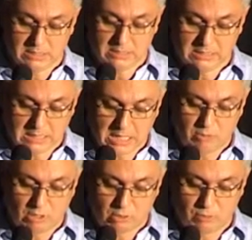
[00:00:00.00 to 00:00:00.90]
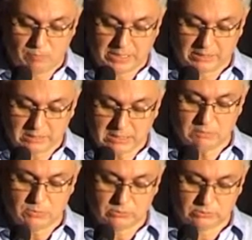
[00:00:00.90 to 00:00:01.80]
el liderazgo que
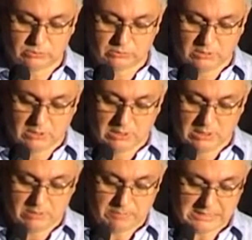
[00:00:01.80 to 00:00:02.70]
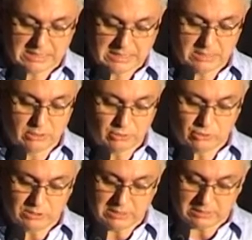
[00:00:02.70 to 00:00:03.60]
compartimos, más allá del
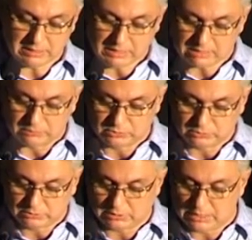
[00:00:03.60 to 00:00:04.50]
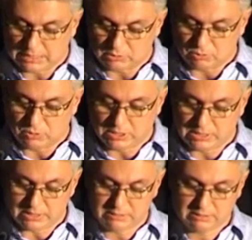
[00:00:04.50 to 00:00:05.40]
rol que tengamos en la
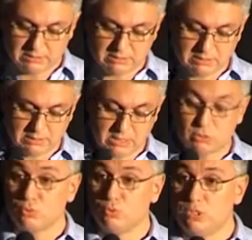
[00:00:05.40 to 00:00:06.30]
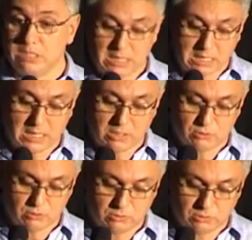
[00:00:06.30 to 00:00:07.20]
comunidad, es un
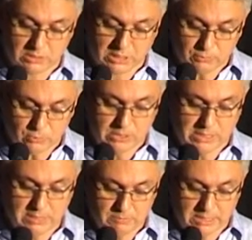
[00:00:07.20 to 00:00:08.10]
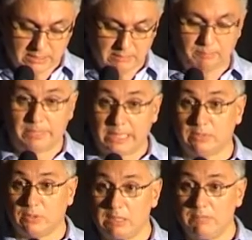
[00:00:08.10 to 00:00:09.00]
liderazgo que busca animar
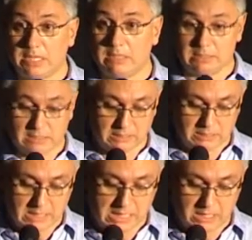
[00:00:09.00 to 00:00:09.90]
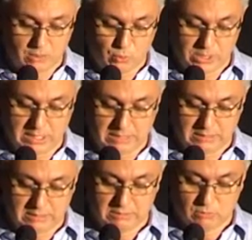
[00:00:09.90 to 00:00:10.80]
pastoralmente a la
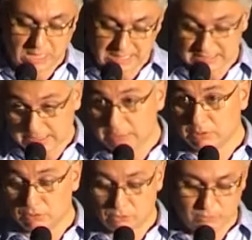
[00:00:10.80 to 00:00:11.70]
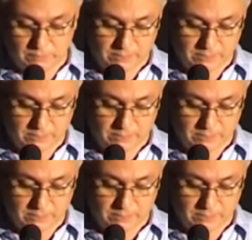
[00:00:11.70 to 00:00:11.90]
escuela o al centro,